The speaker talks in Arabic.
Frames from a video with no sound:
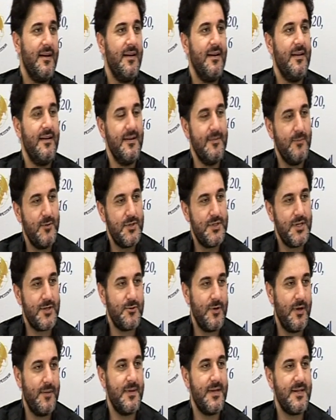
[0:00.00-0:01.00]
اللي بوجهك
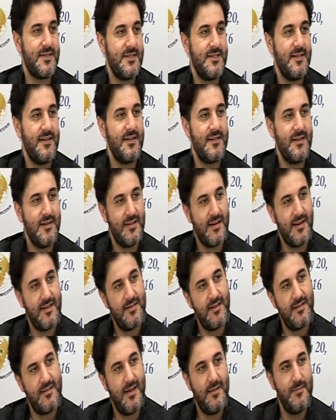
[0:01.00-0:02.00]
شو عم ينزل لتقدر
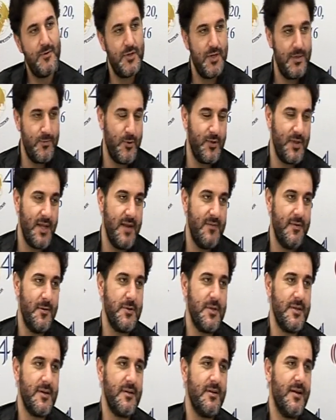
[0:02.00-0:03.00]
انت تعمل شيء مختلف او
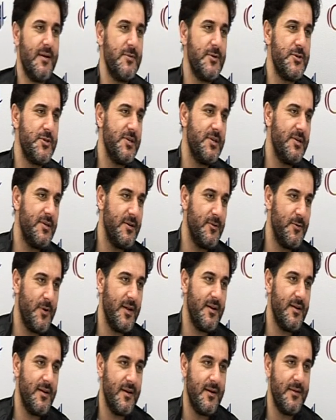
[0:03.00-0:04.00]
تقدر تعمل شيء له
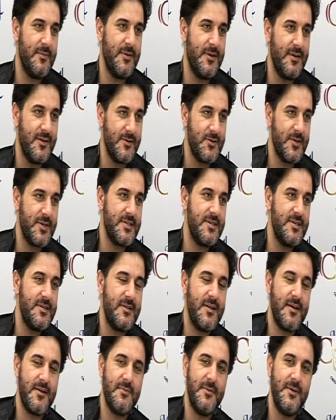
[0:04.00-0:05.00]
علاقه
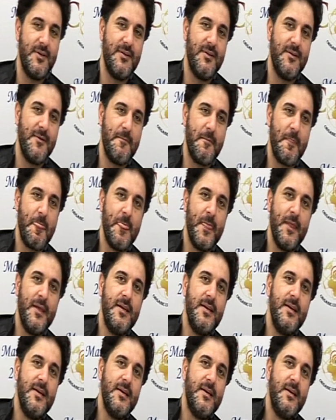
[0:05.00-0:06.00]
بشخصيتك ب
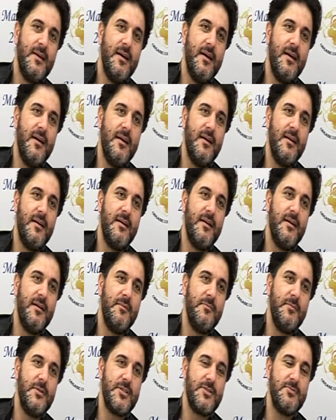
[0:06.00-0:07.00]
آه،
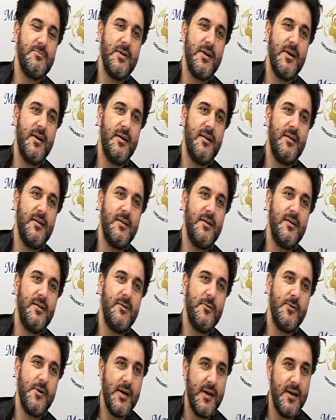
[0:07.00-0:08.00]
بنسمع
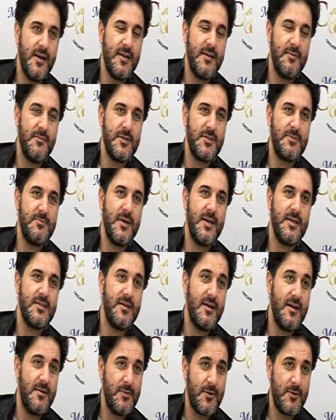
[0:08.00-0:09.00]
آه، وائل بنسمع
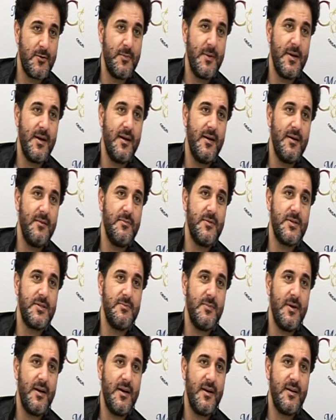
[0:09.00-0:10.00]
صابر الرباعي
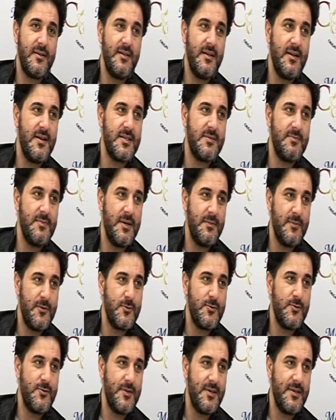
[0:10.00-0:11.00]
بنسمع كثير اسماء
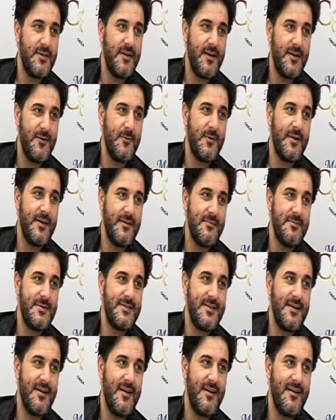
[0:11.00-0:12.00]
موجوده على
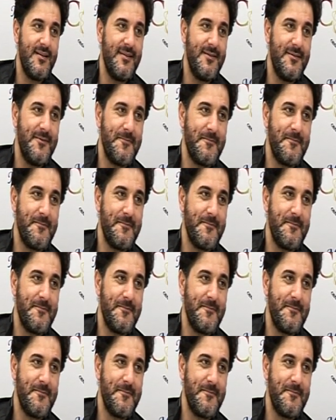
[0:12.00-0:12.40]
بالساحه يعني